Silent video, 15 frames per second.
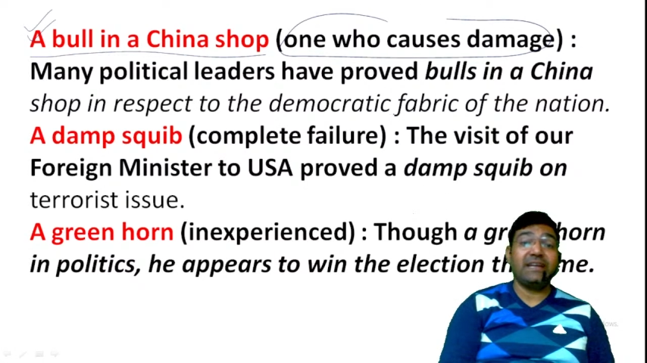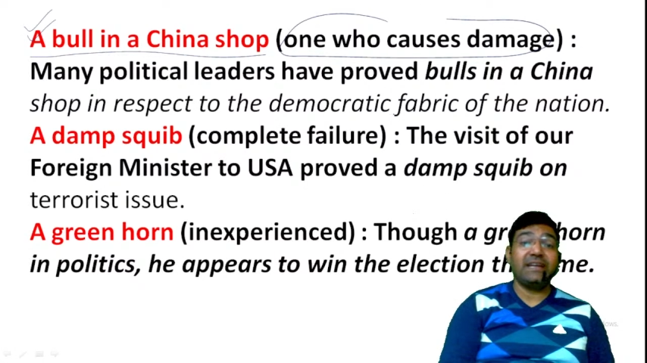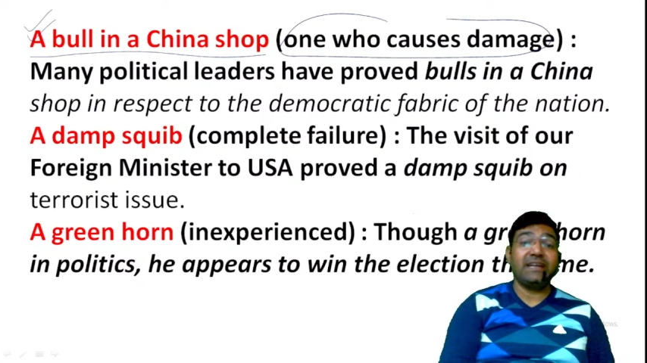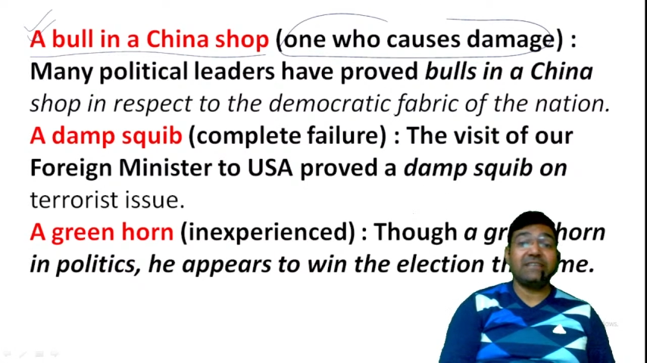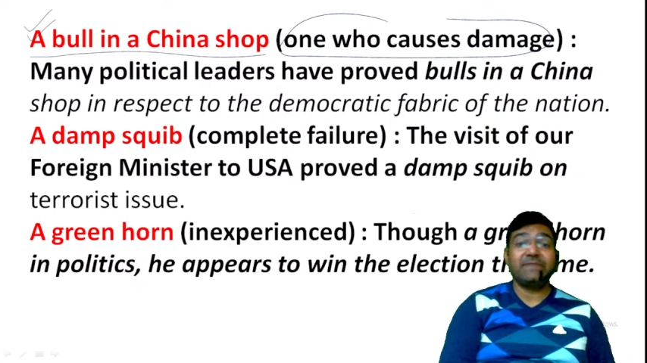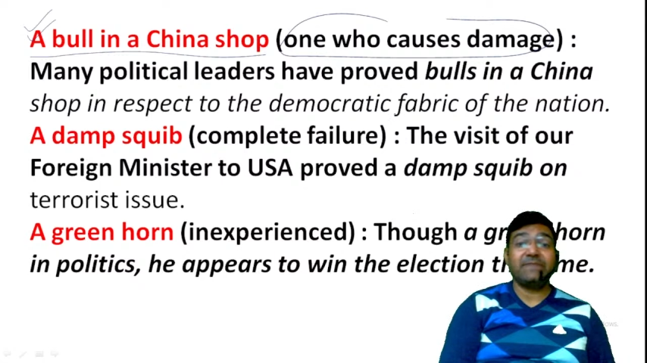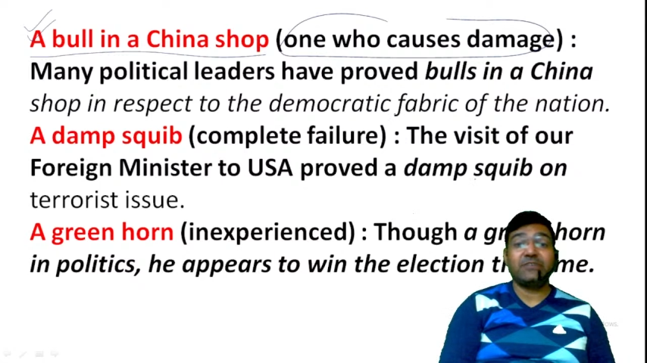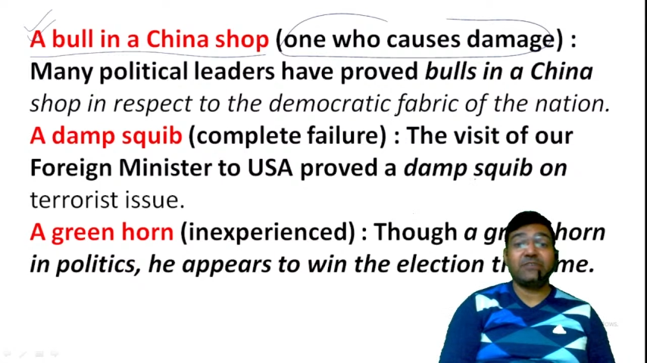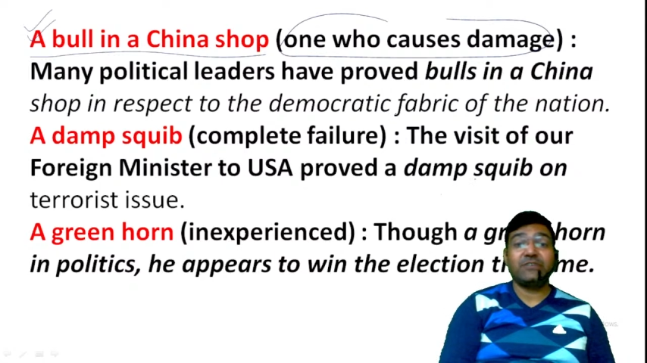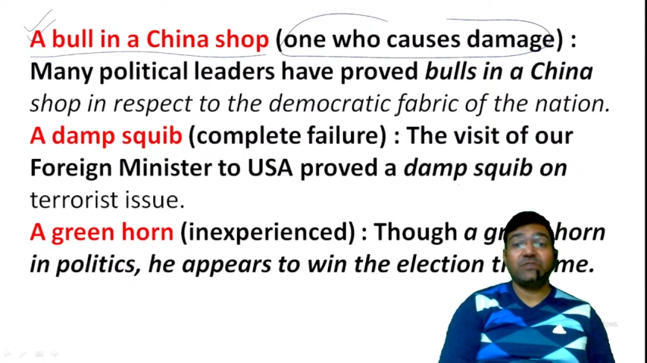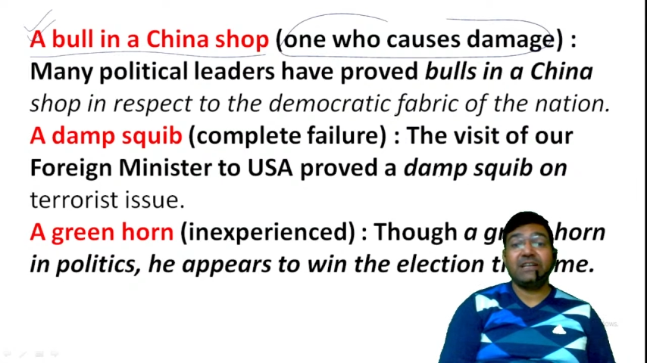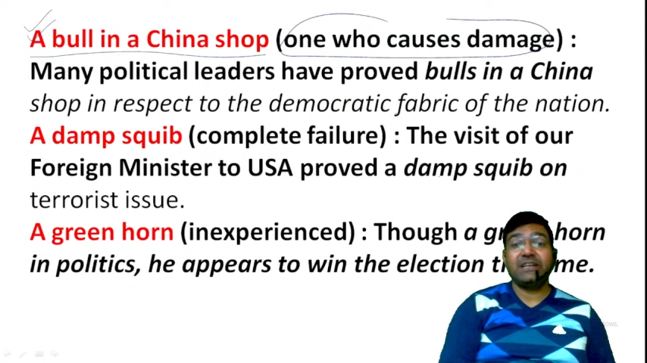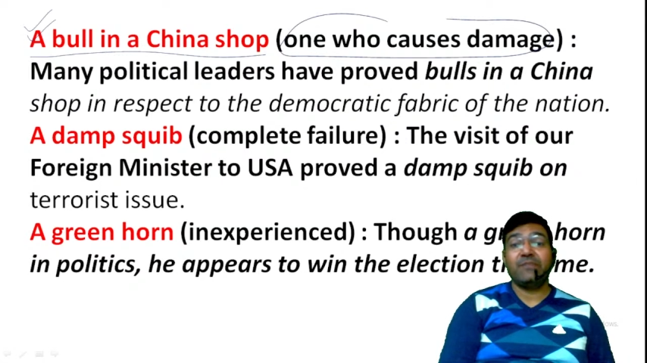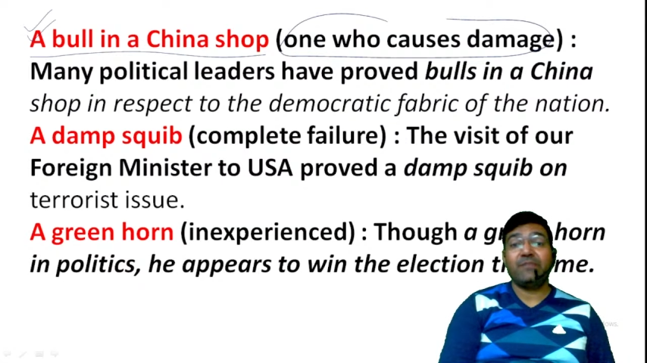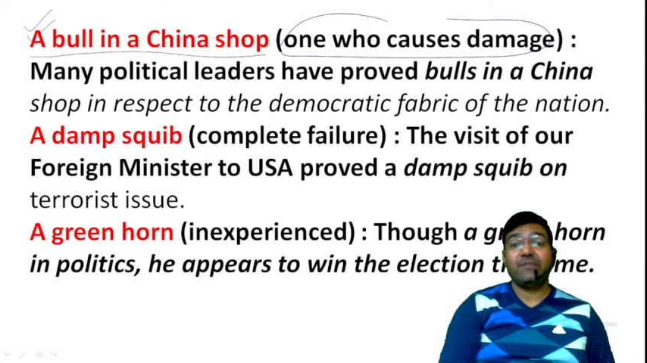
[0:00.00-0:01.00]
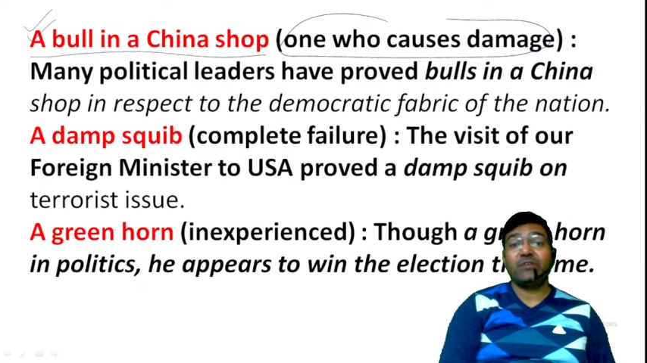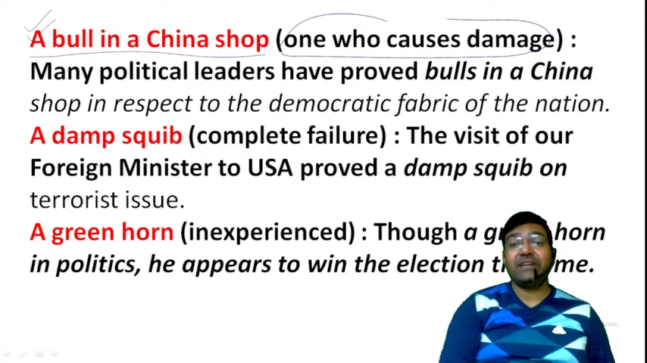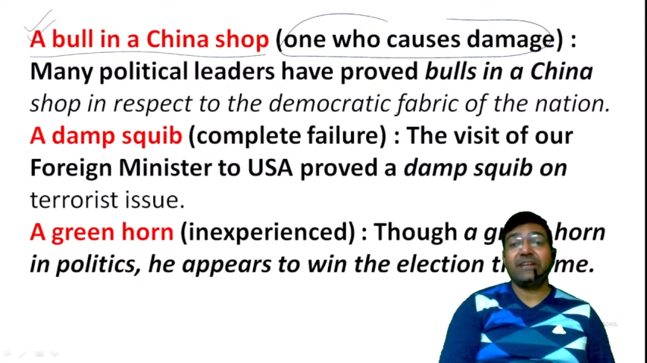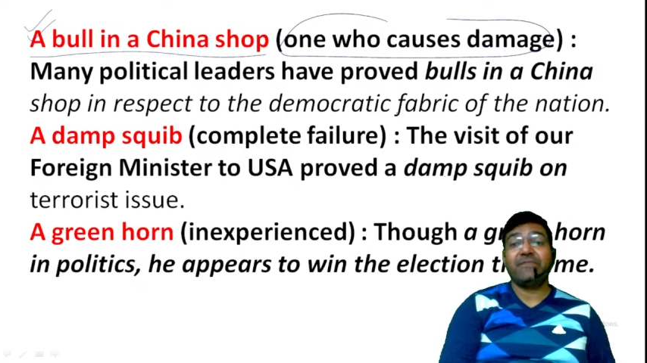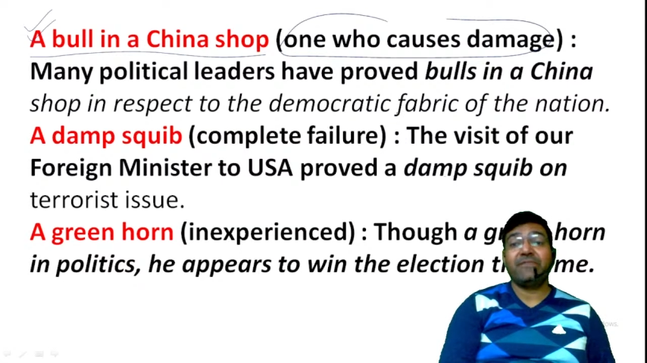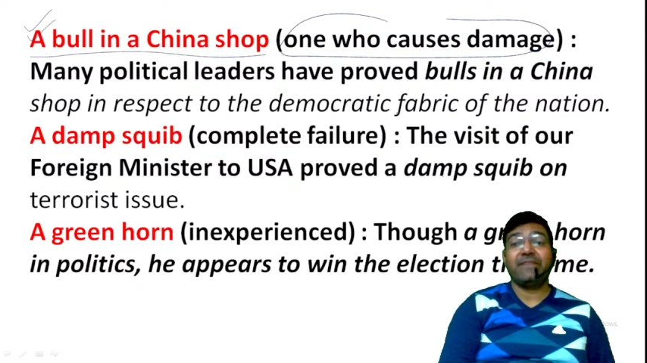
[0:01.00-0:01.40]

इन रेस्पेक्ट टू द डेमोक्रेटिक